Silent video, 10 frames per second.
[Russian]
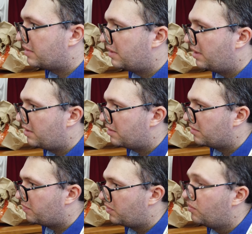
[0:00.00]
задание
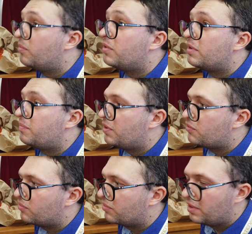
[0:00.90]
придумать
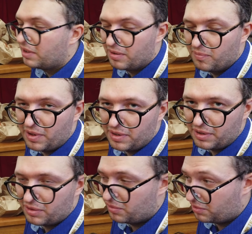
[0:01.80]
печку для бани,
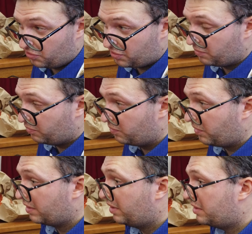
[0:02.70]
которая чисто будет
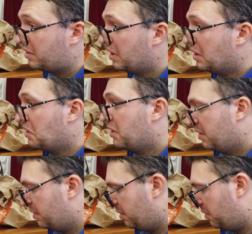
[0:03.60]
под газ.
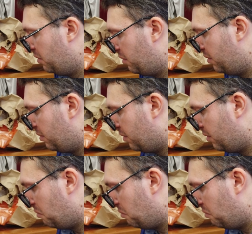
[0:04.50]
И